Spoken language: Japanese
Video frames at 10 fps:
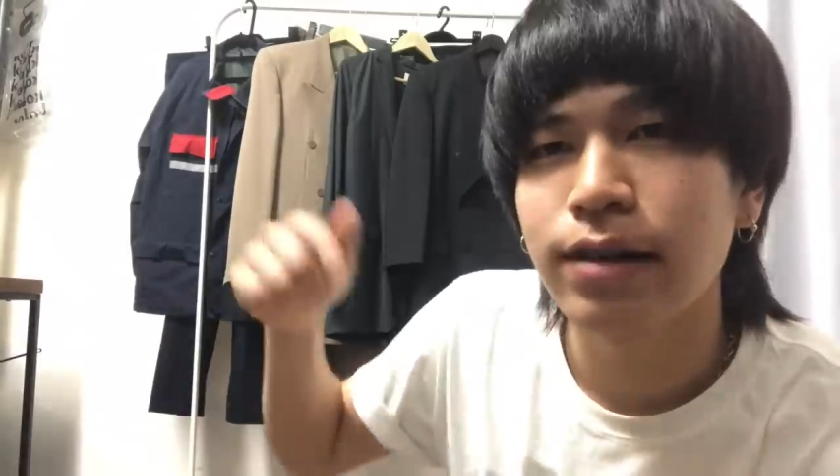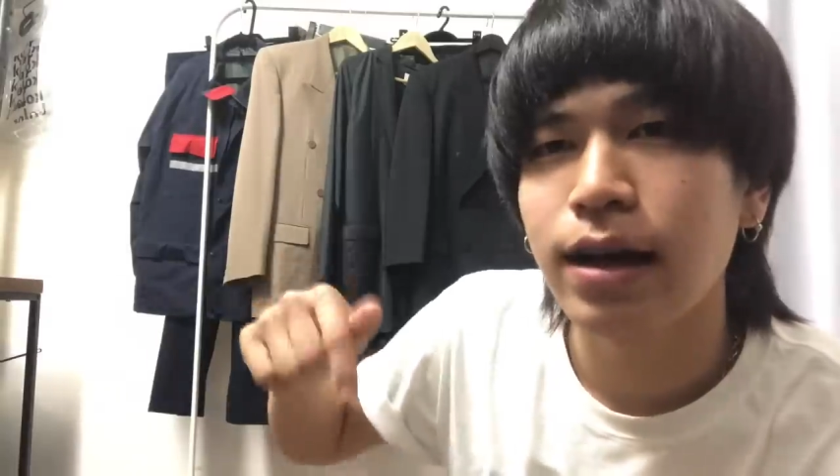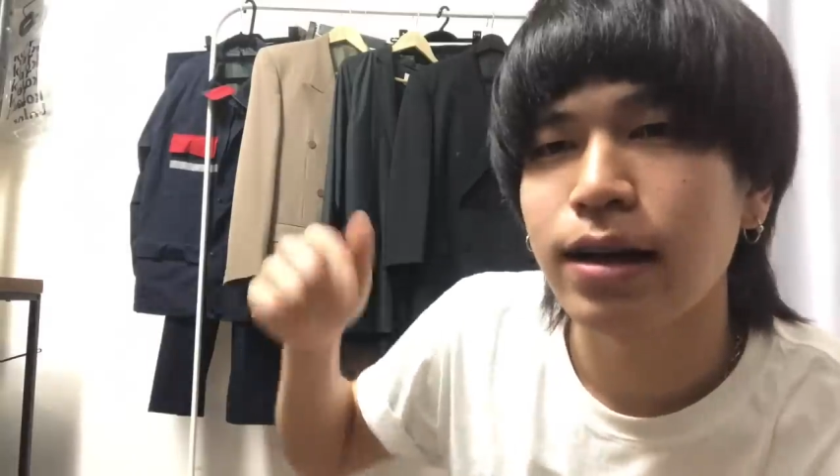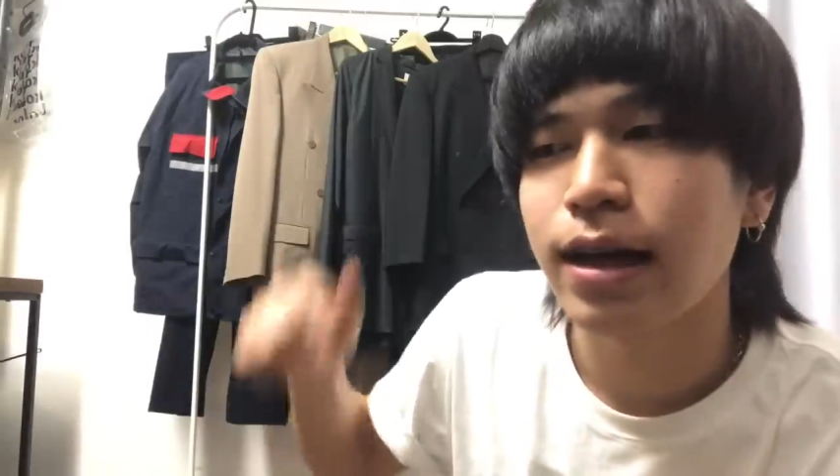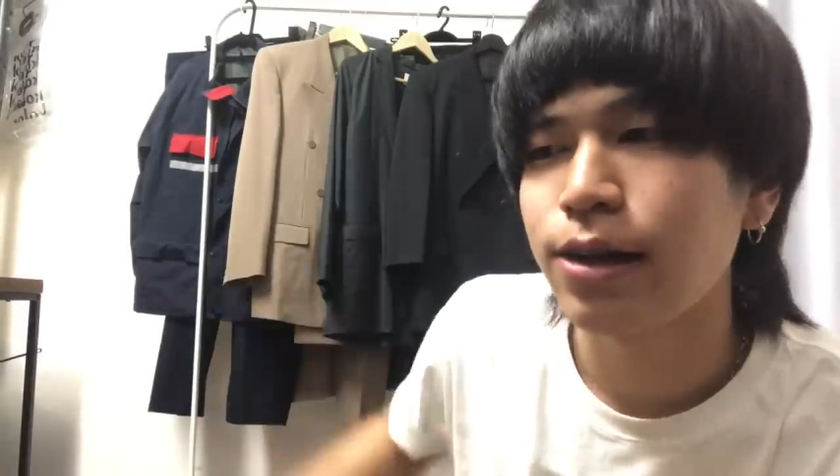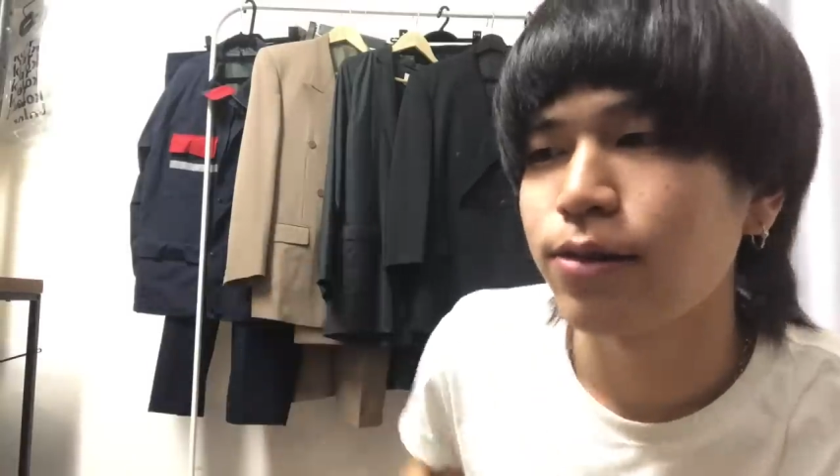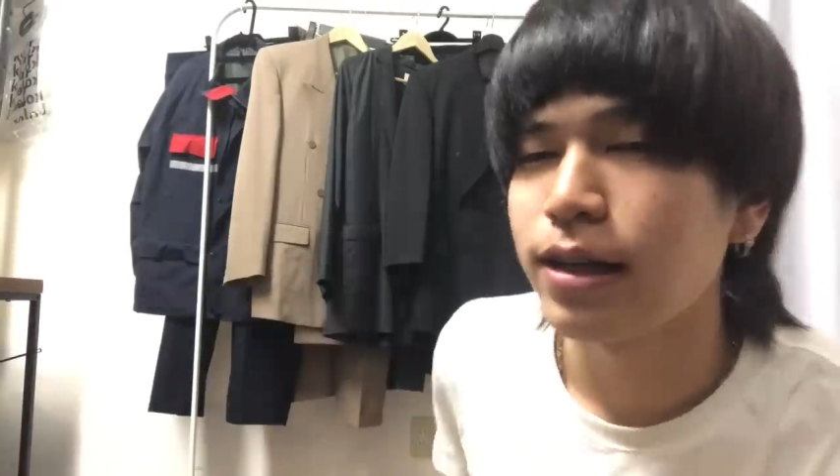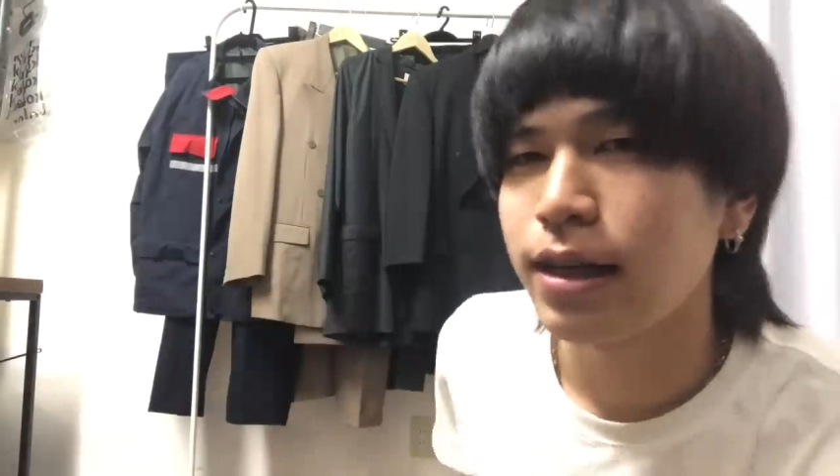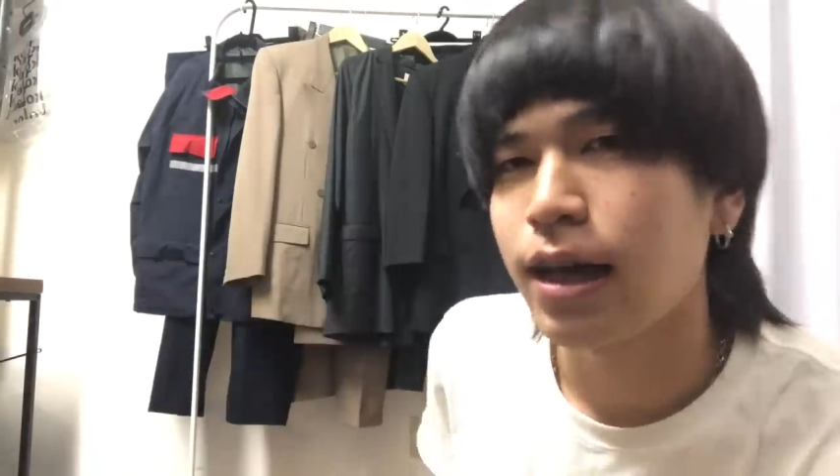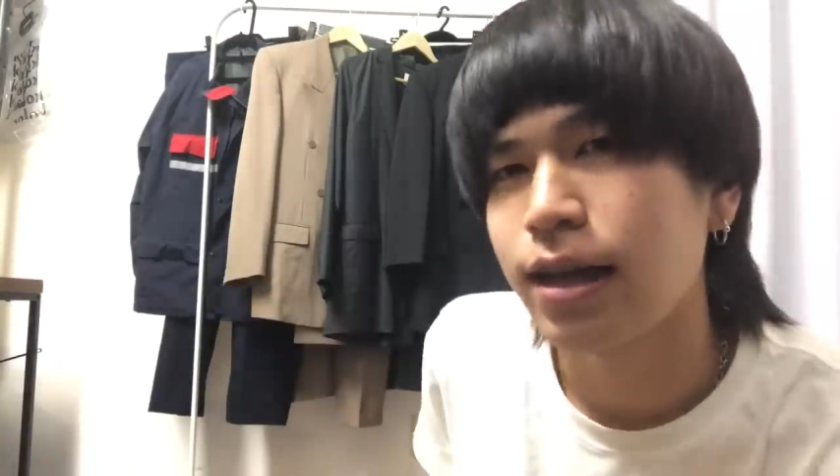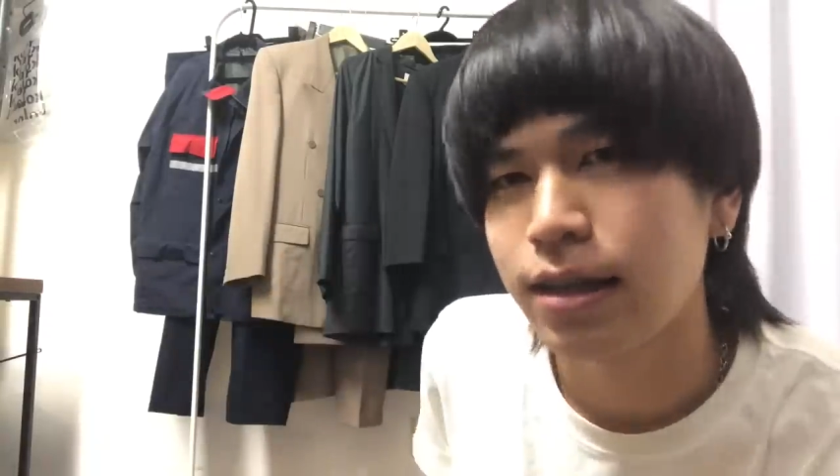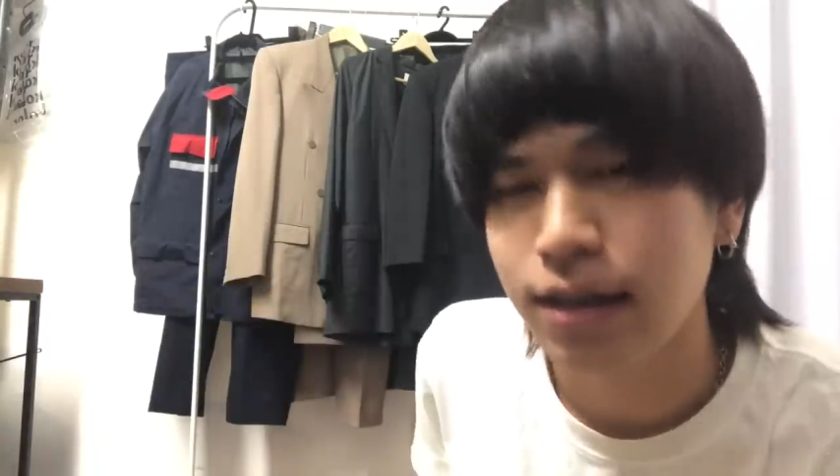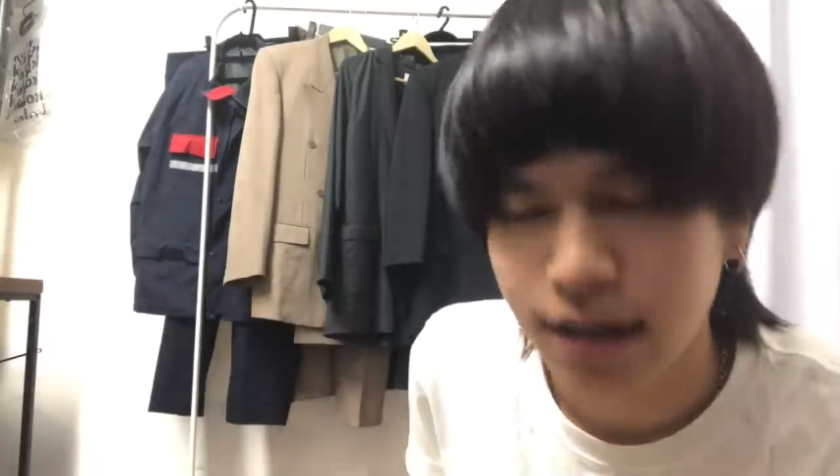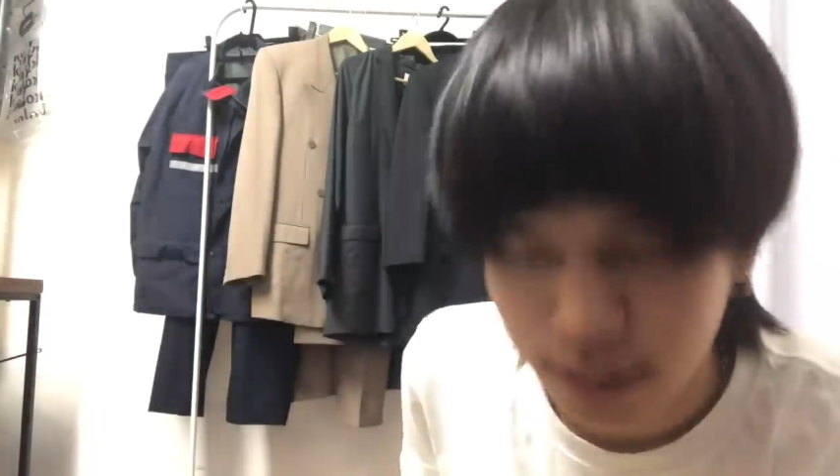は概要欄に貼ってあ